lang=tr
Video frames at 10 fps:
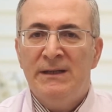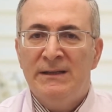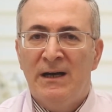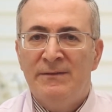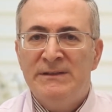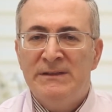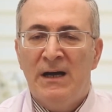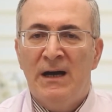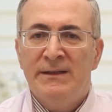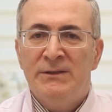
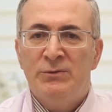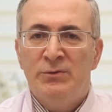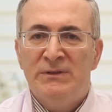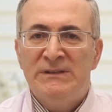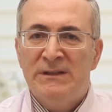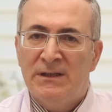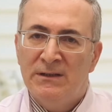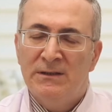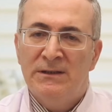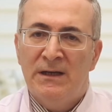Tedavisi anne sütünün sık
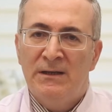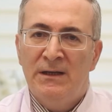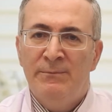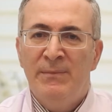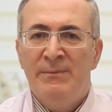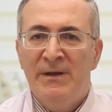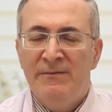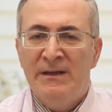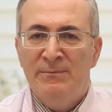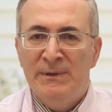aralıklarla
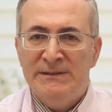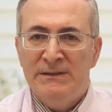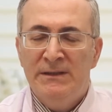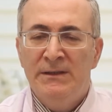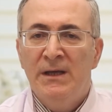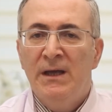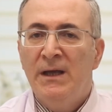bebeğe verilmesidir.